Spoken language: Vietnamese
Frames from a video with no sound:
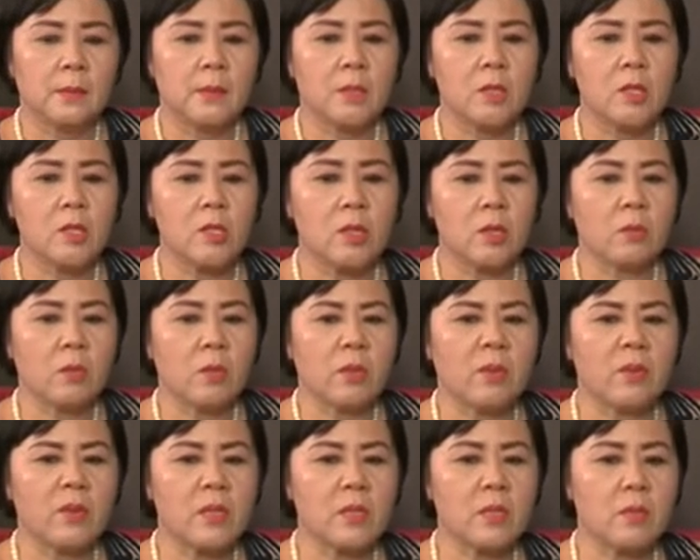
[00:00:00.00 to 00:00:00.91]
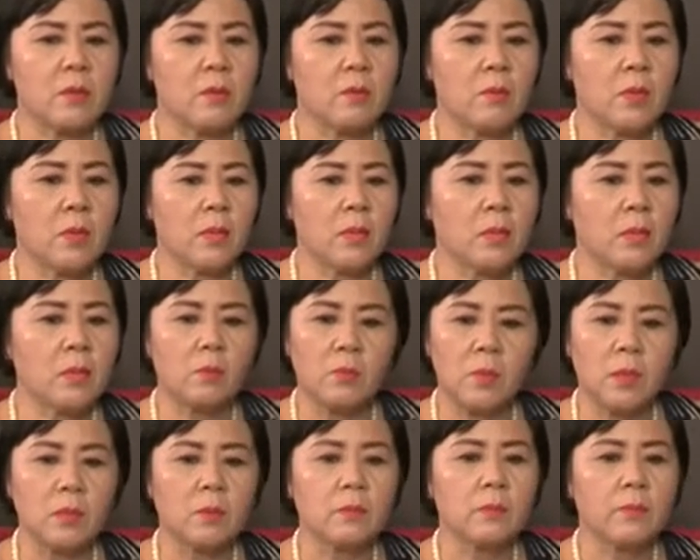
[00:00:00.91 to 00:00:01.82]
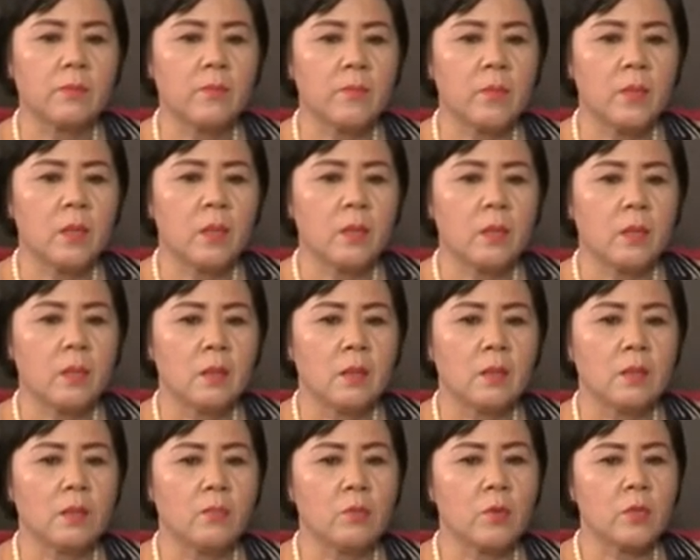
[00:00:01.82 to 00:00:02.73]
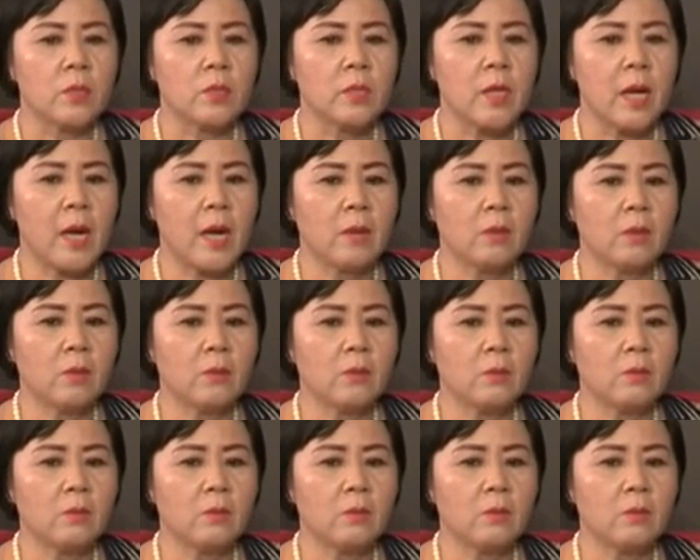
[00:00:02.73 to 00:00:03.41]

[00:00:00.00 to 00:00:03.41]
thế xong rồi về sau là không được thì buổi sáng